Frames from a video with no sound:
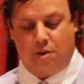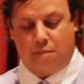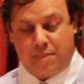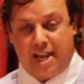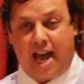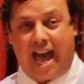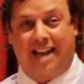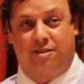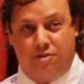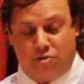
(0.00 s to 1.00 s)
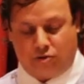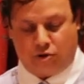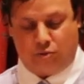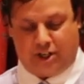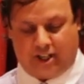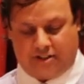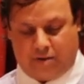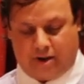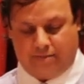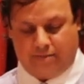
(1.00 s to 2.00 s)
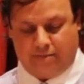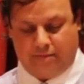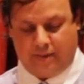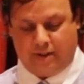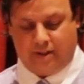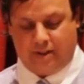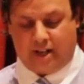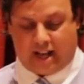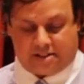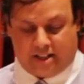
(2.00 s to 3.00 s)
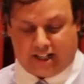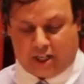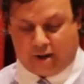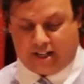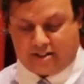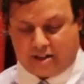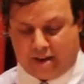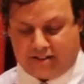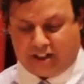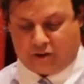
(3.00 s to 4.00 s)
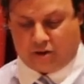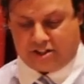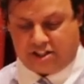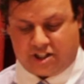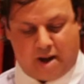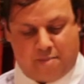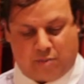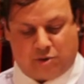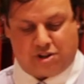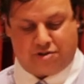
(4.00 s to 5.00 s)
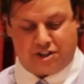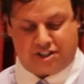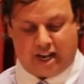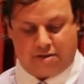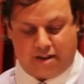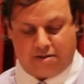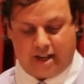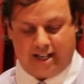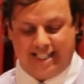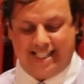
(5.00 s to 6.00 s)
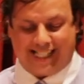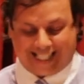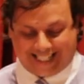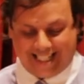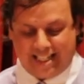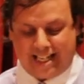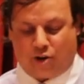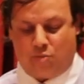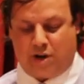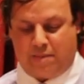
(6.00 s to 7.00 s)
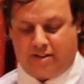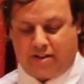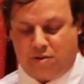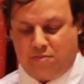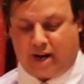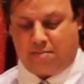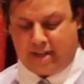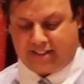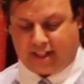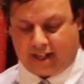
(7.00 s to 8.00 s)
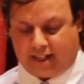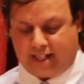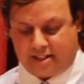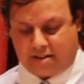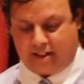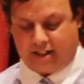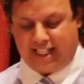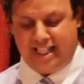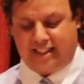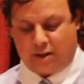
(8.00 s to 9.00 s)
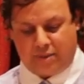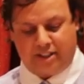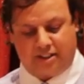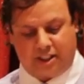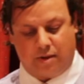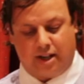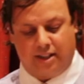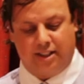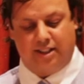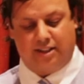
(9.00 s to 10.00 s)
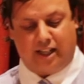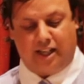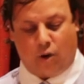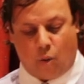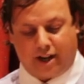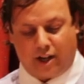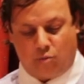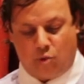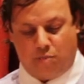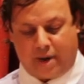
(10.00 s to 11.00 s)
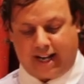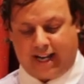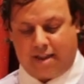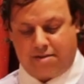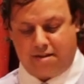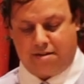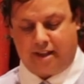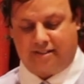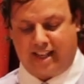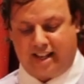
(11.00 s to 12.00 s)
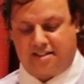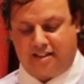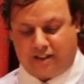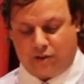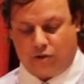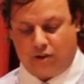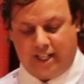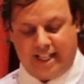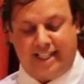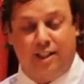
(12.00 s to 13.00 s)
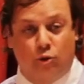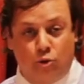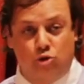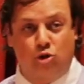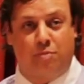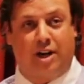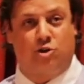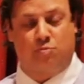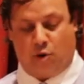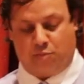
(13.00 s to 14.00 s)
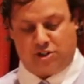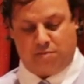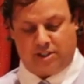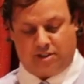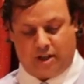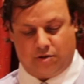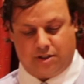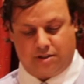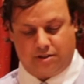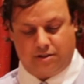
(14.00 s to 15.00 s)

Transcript: vía acción comunicativa. Así, el nivel semántico del sistema de proposiciones de la ciencia requiere de la complementación pragmática, es decir, interpretativa, del lenguaje común para que la ciencia tenga sentido, incluso para los propios investigadores.